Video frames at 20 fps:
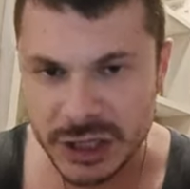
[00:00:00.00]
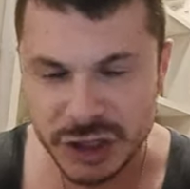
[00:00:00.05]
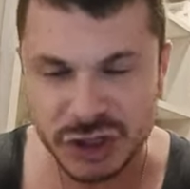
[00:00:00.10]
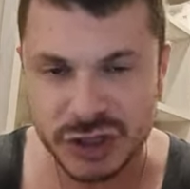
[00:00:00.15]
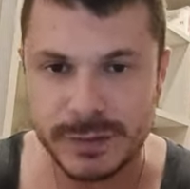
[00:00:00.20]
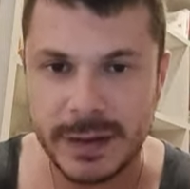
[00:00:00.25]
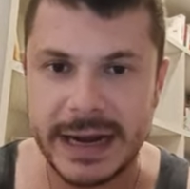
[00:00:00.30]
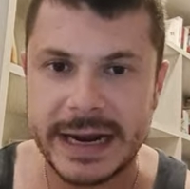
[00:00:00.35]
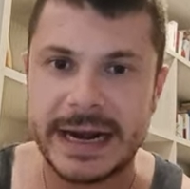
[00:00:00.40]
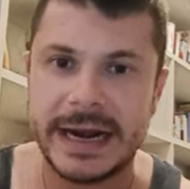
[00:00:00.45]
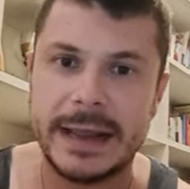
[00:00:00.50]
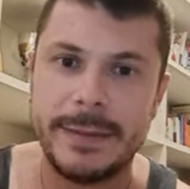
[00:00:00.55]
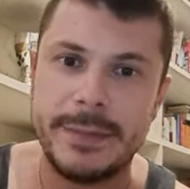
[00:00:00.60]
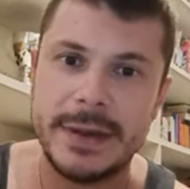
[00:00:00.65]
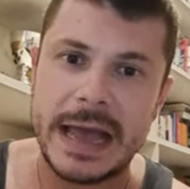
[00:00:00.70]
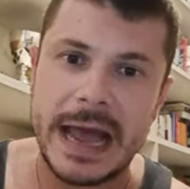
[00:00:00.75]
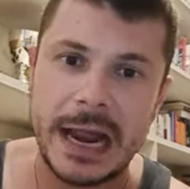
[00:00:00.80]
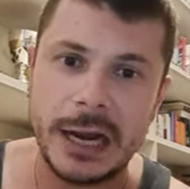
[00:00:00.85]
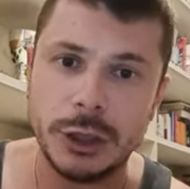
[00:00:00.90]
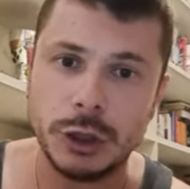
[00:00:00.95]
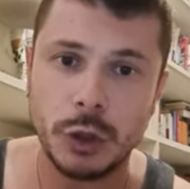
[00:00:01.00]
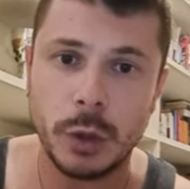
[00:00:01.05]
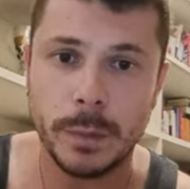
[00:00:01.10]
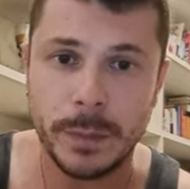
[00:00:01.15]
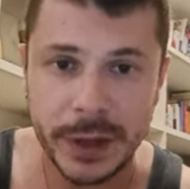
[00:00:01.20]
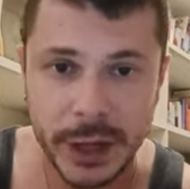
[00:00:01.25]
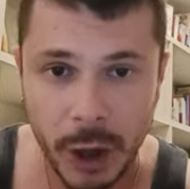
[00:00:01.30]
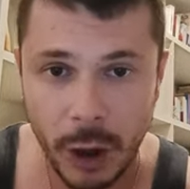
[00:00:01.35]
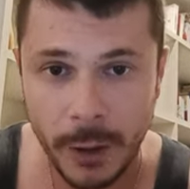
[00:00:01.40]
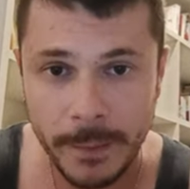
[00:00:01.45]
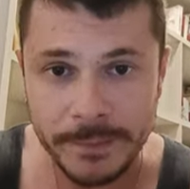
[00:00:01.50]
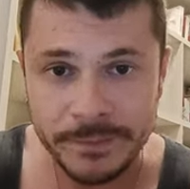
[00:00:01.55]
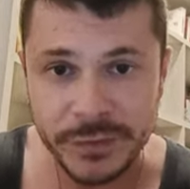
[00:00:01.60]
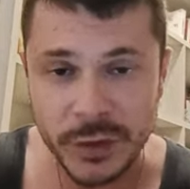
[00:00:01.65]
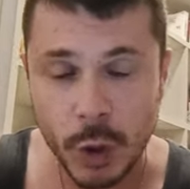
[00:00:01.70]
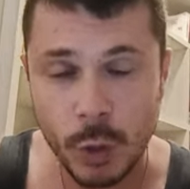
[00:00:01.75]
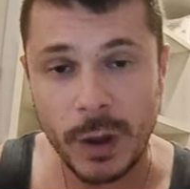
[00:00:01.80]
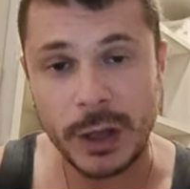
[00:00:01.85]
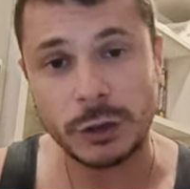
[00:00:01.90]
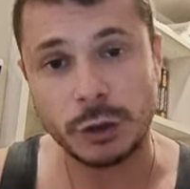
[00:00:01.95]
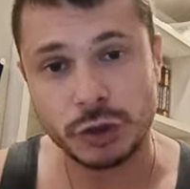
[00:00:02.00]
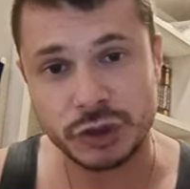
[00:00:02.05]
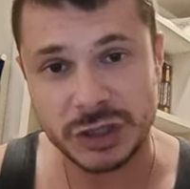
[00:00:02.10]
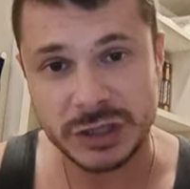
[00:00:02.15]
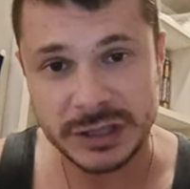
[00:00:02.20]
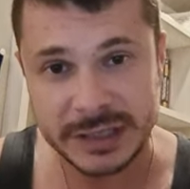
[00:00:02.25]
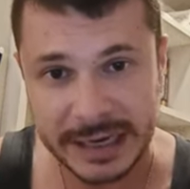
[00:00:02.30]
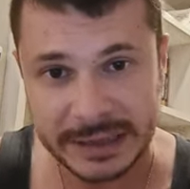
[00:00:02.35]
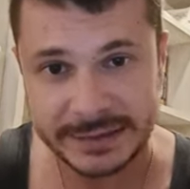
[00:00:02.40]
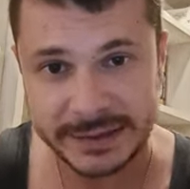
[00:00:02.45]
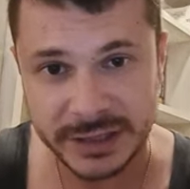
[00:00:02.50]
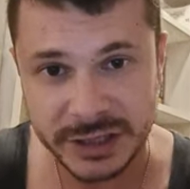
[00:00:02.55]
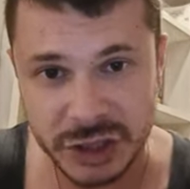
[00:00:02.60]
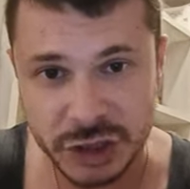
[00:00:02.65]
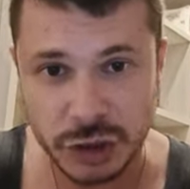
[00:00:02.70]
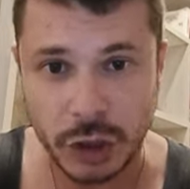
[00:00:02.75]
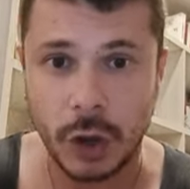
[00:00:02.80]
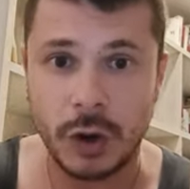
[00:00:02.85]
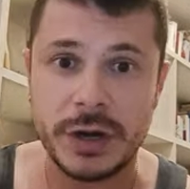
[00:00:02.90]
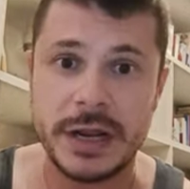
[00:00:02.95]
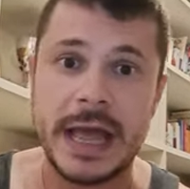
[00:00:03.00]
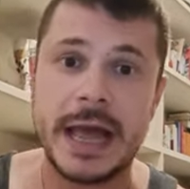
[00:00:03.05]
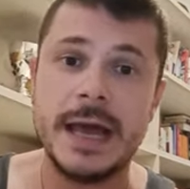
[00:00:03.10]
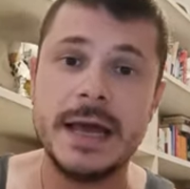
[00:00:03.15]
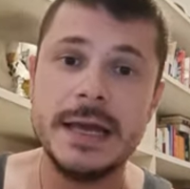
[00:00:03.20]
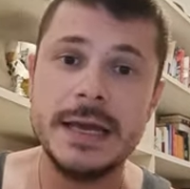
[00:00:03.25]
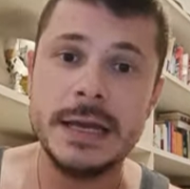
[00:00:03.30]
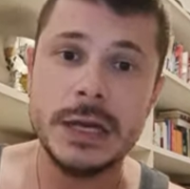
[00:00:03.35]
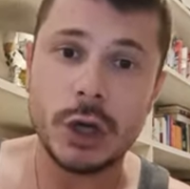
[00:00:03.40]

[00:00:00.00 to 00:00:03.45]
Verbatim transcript: ci mancherebbe altro, però quando si tratta di storia,